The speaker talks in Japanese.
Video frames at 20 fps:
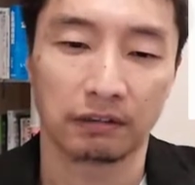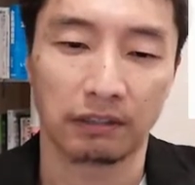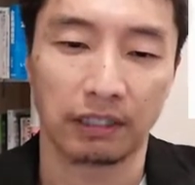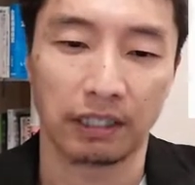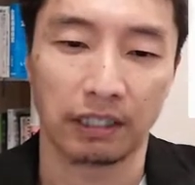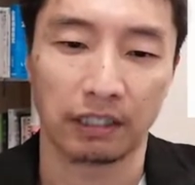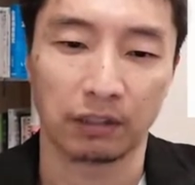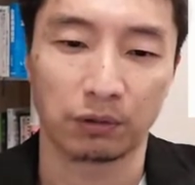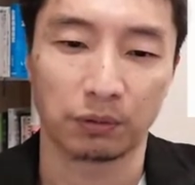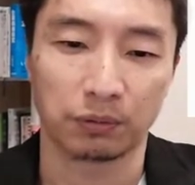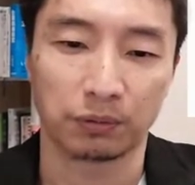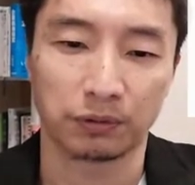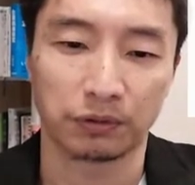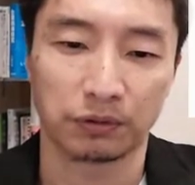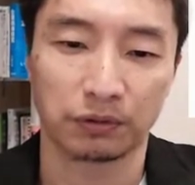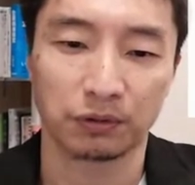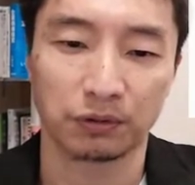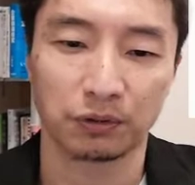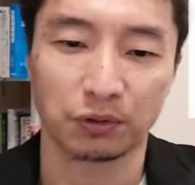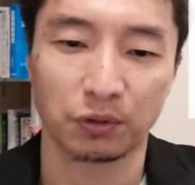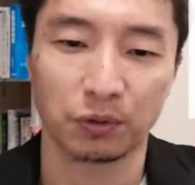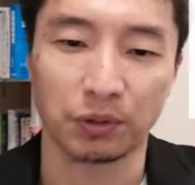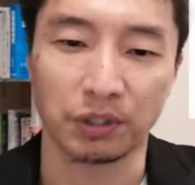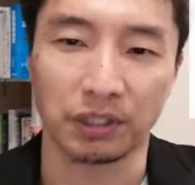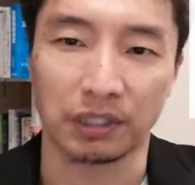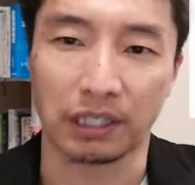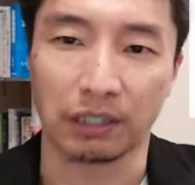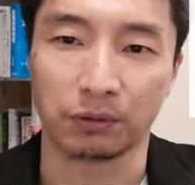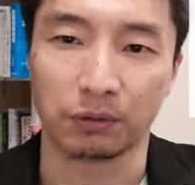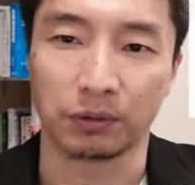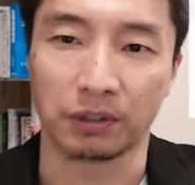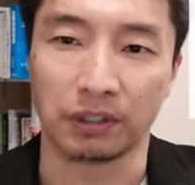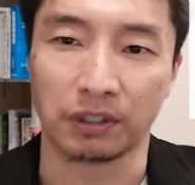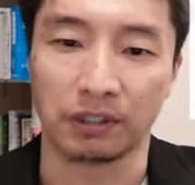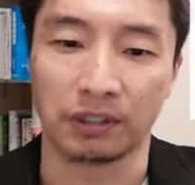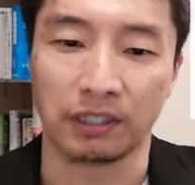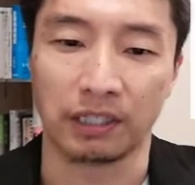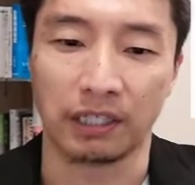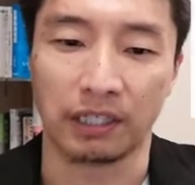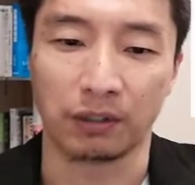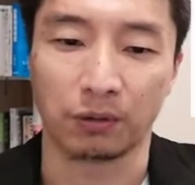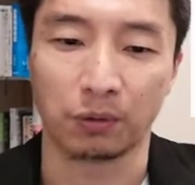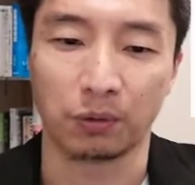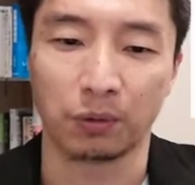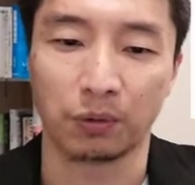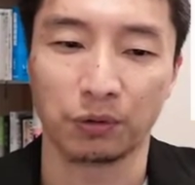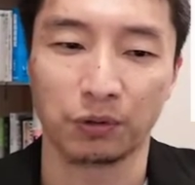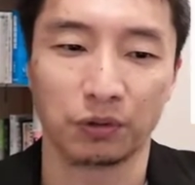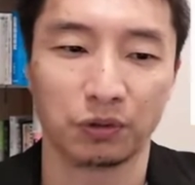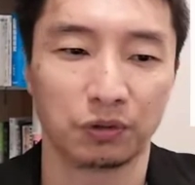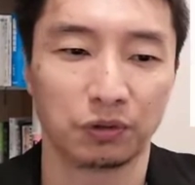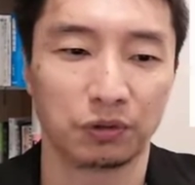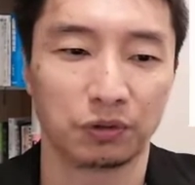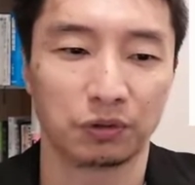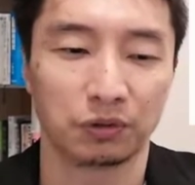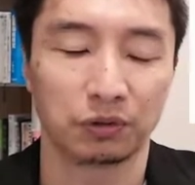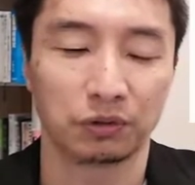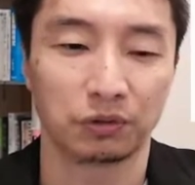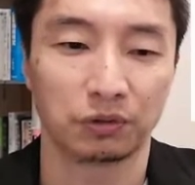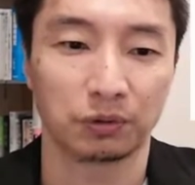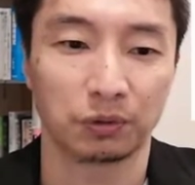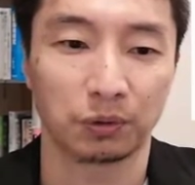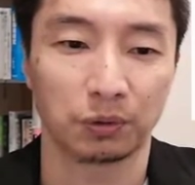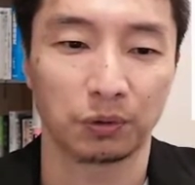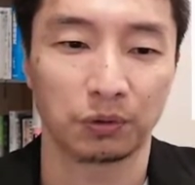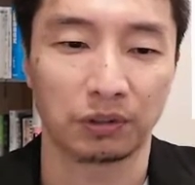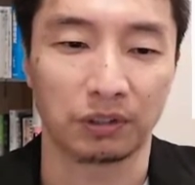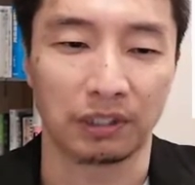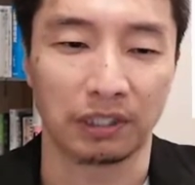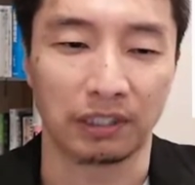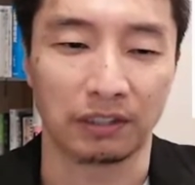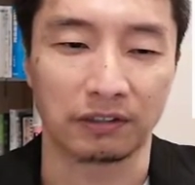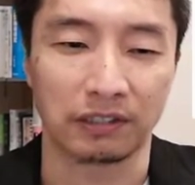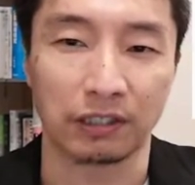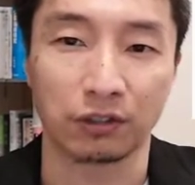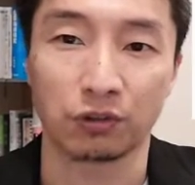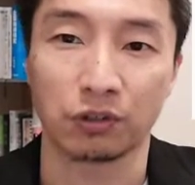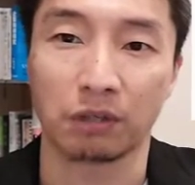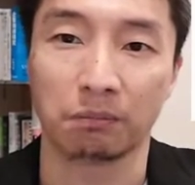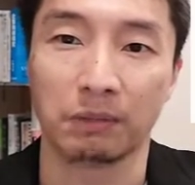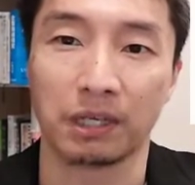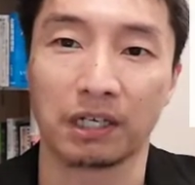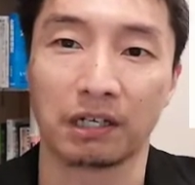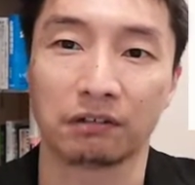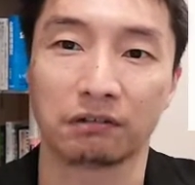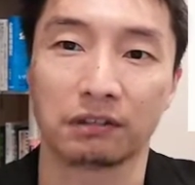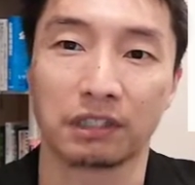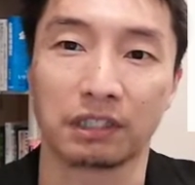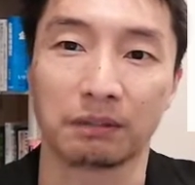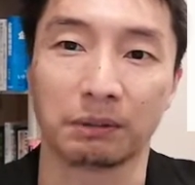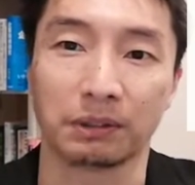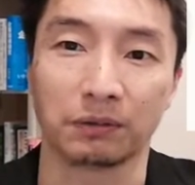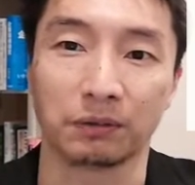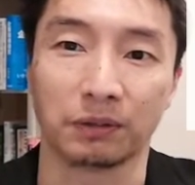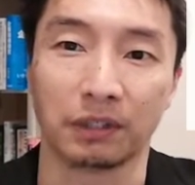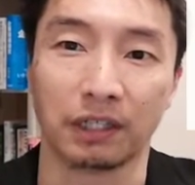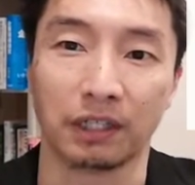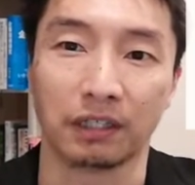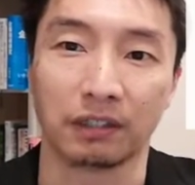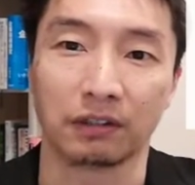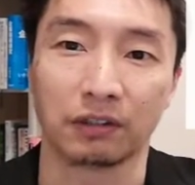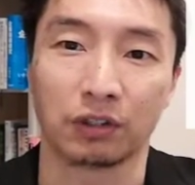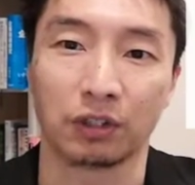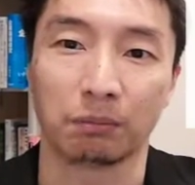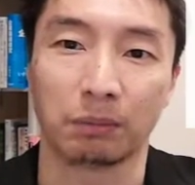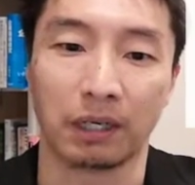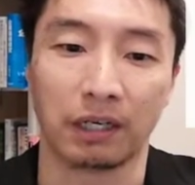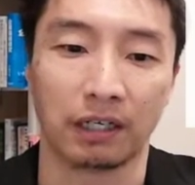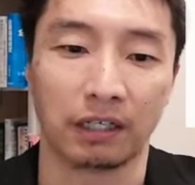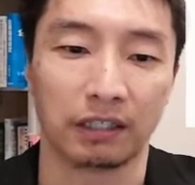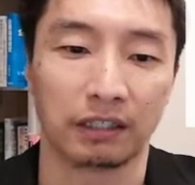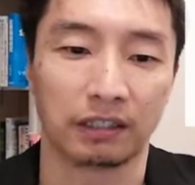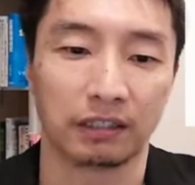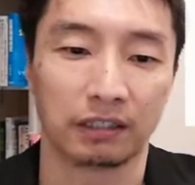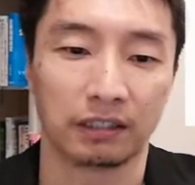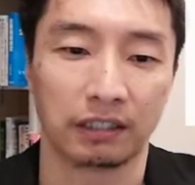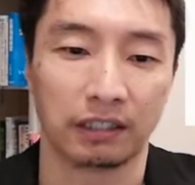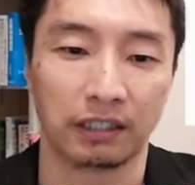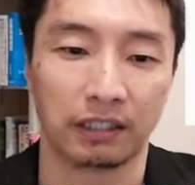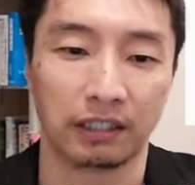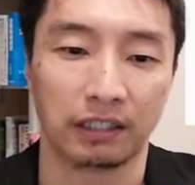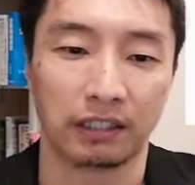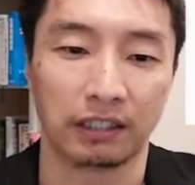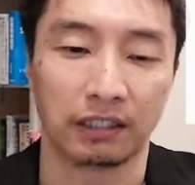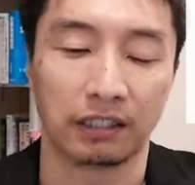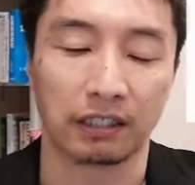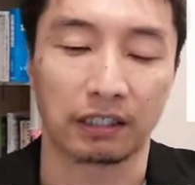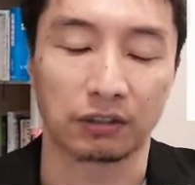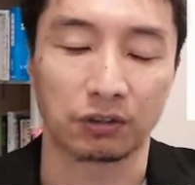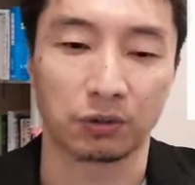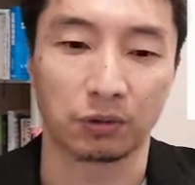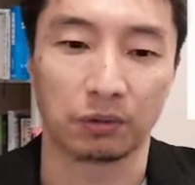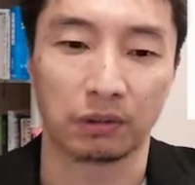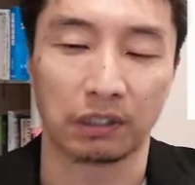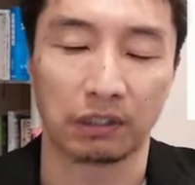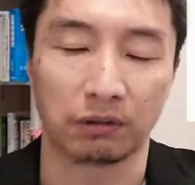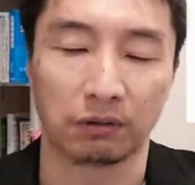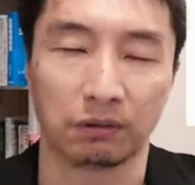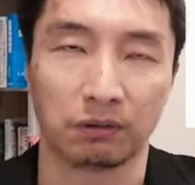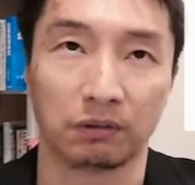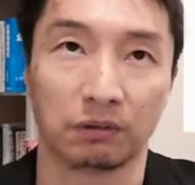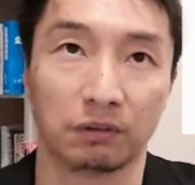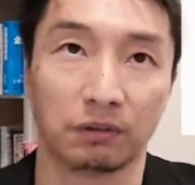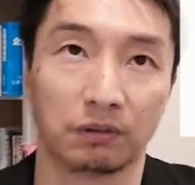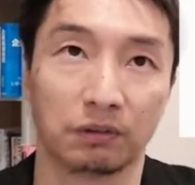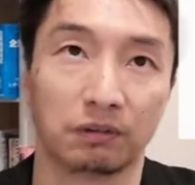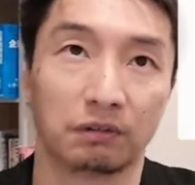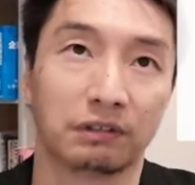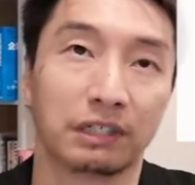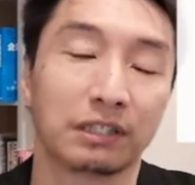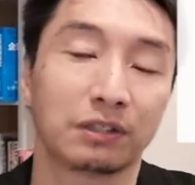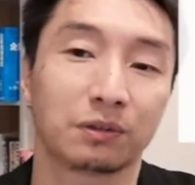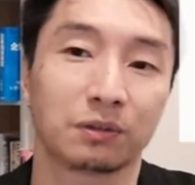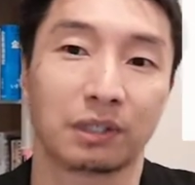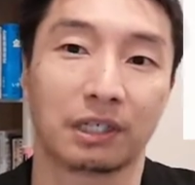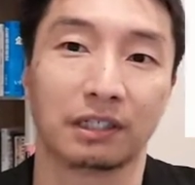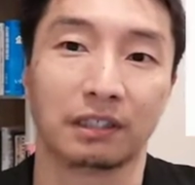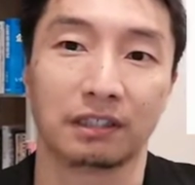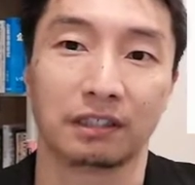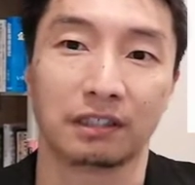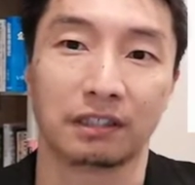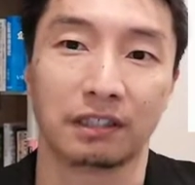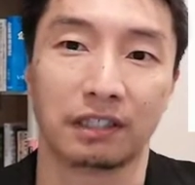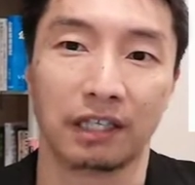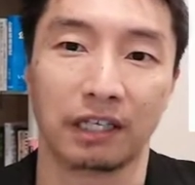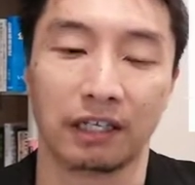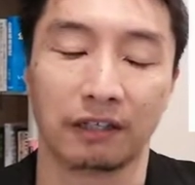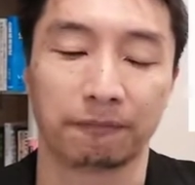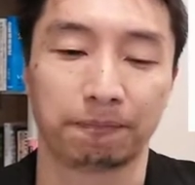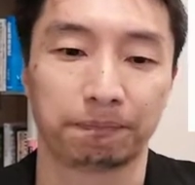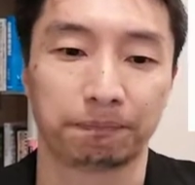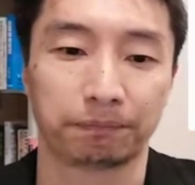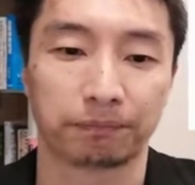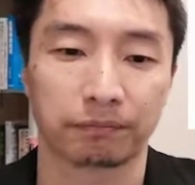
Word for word: で、えっと、普通の商品買うときって、こういうことって最初から明確になってますよね。例えば、えー、なんかあの、レストラン行って、